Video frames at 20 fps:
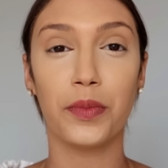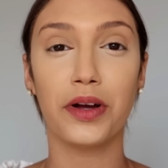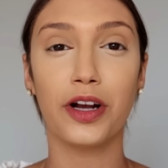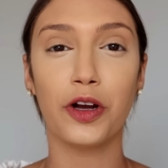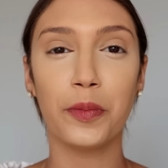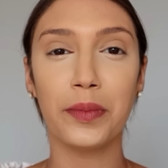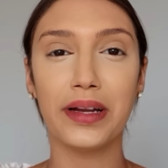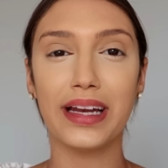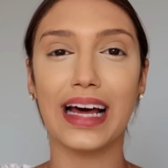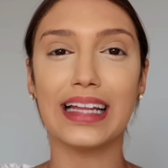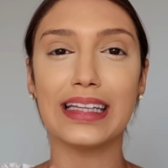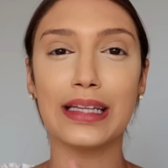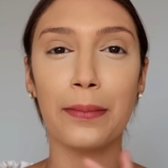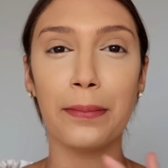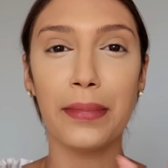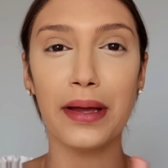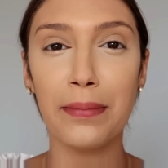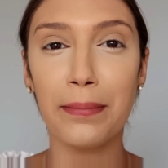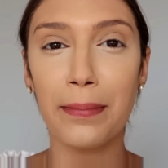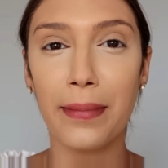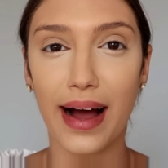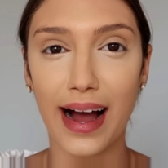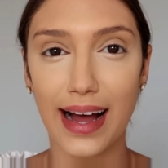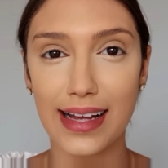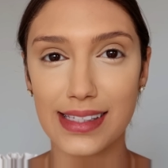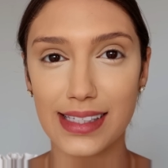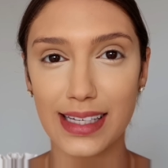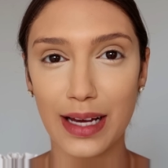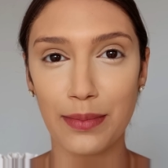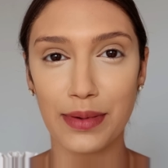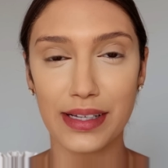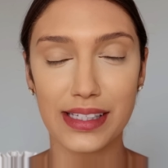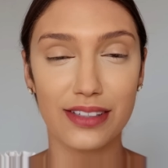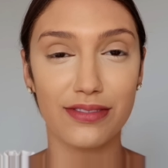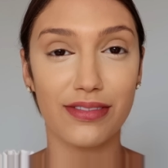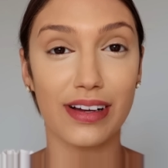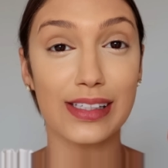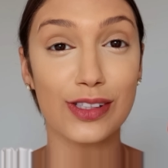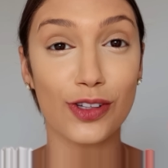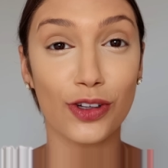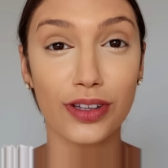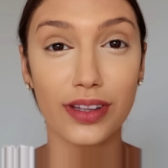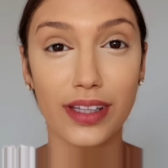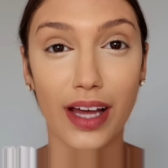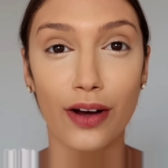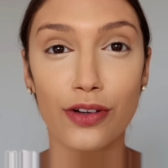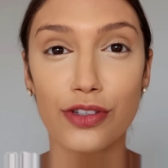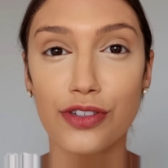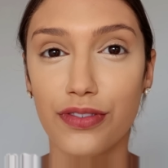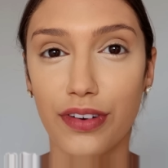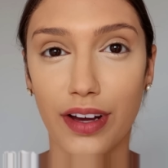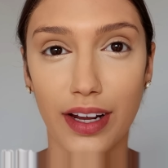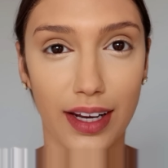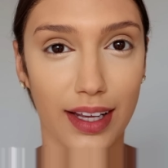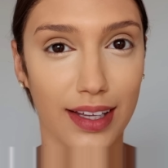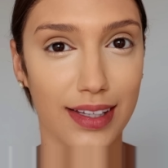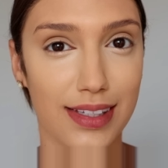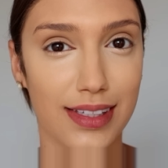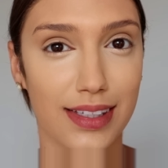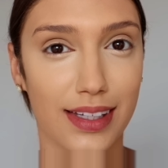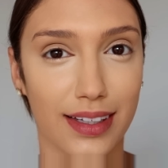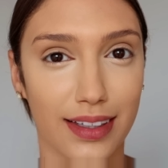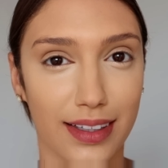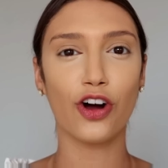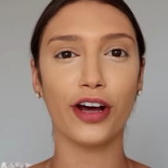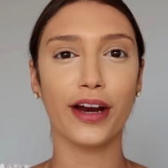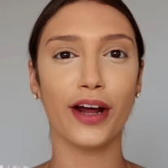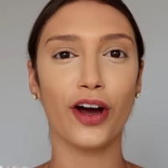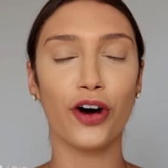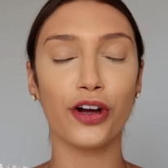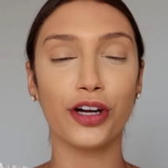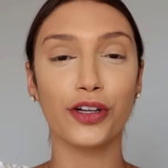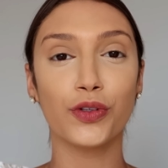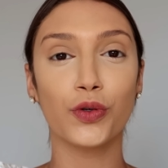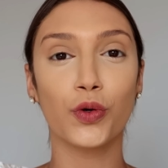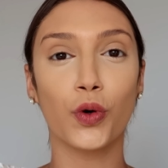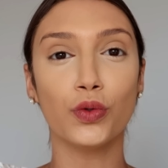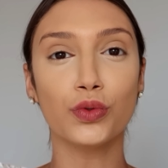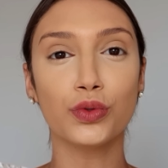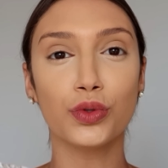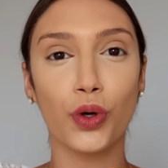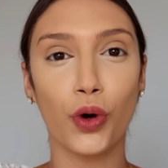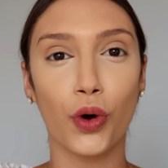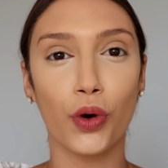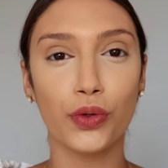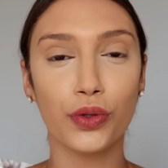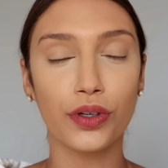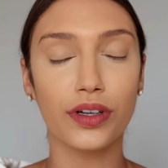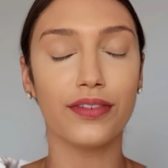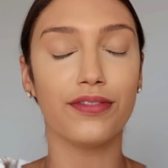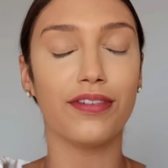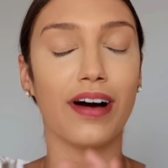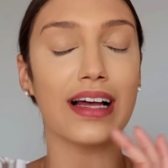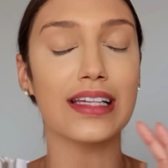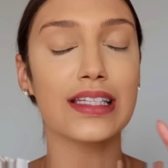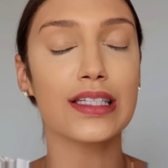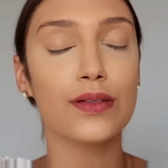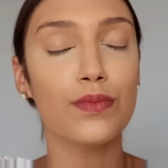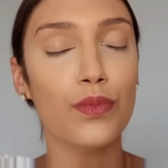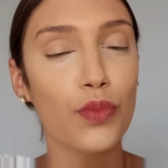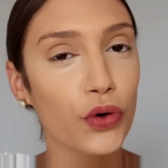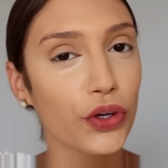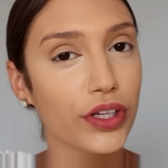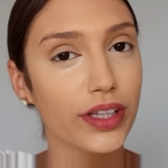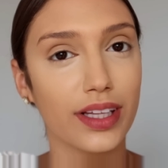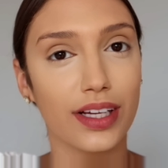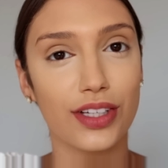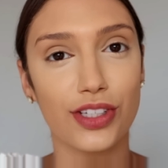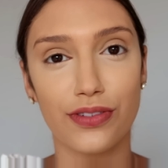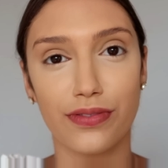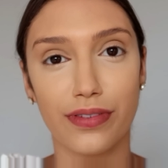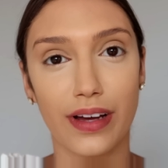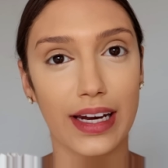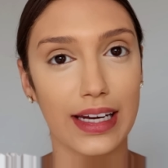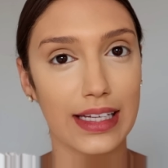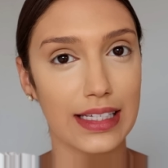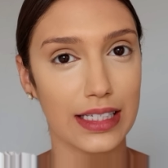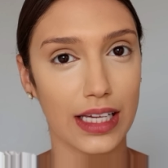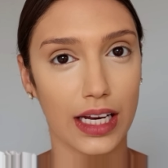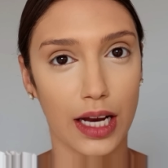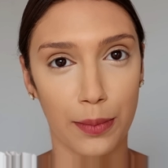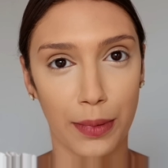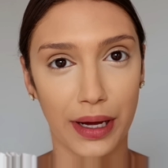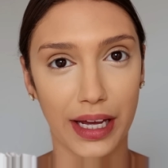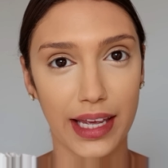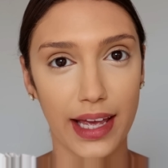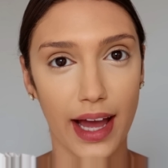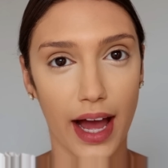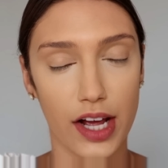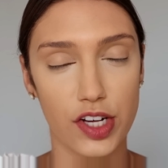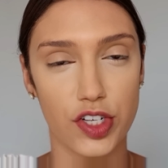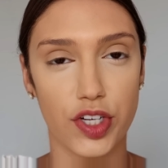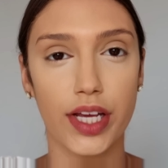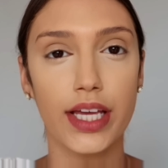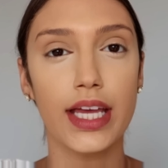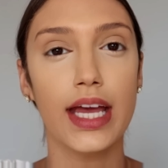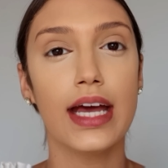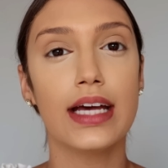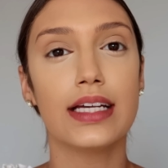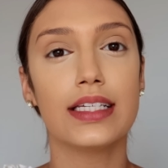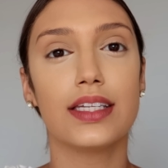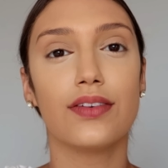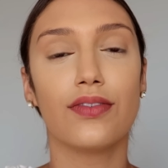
é uma iluminada bem básica, mas que faz total diferença. Agora é a hora do contorno, que faz muita diferença na maquiagem.